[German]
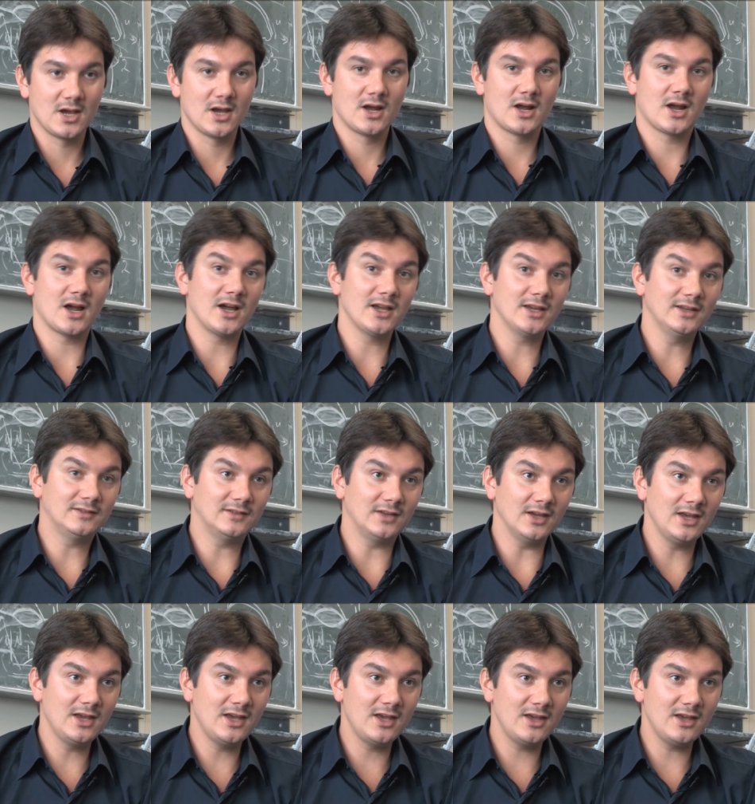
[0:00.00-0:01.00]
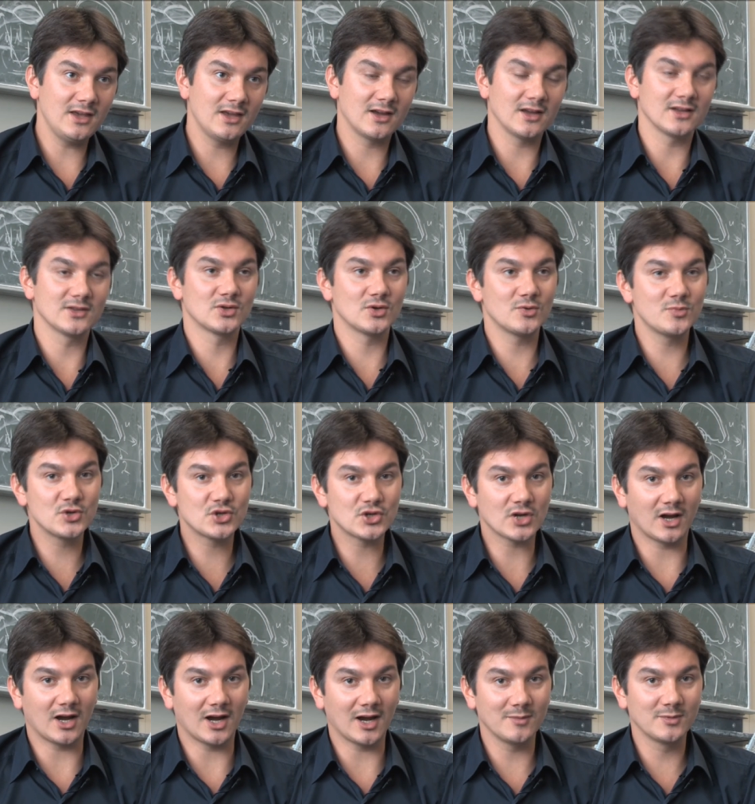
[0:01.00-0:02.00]
KIT, ich kann so
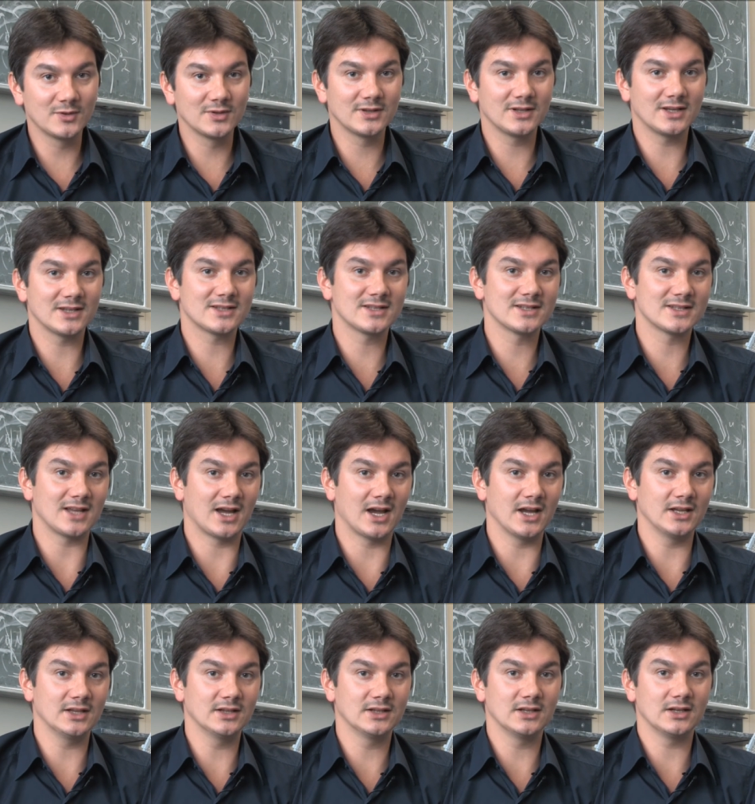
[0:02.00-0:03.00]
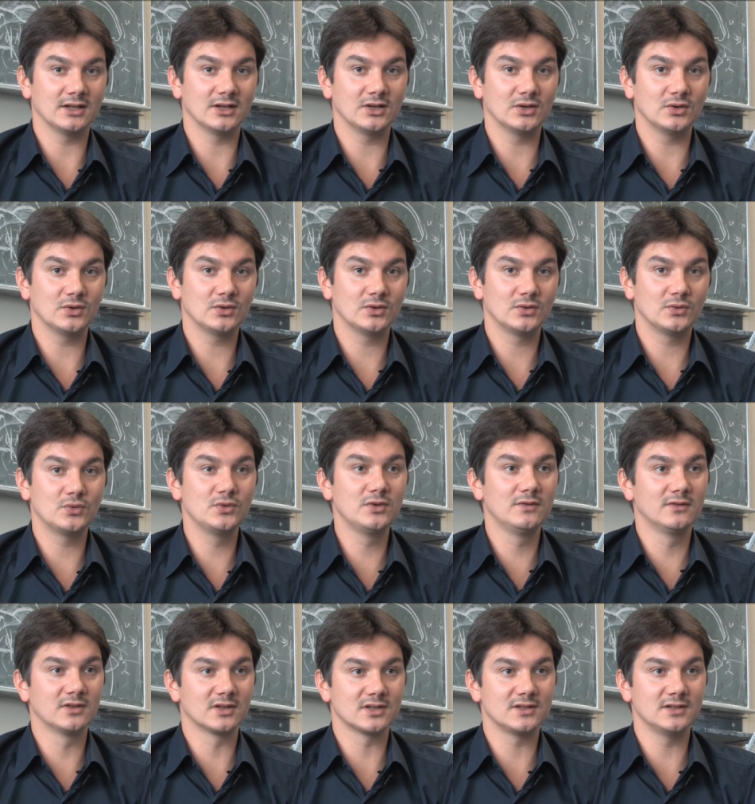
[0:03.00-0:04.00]
beschreiben, das ist eine
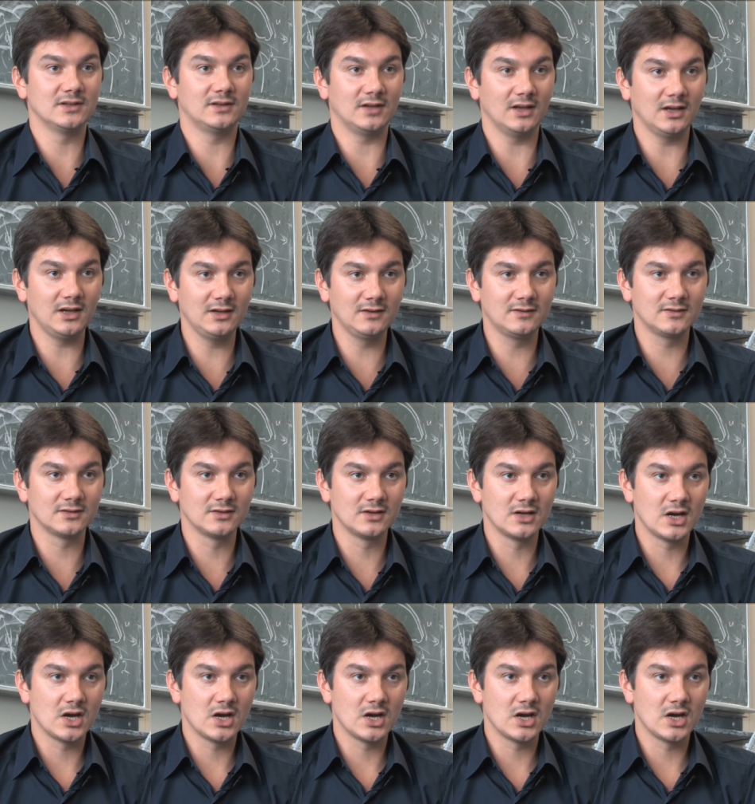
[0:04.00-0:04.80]
Universität,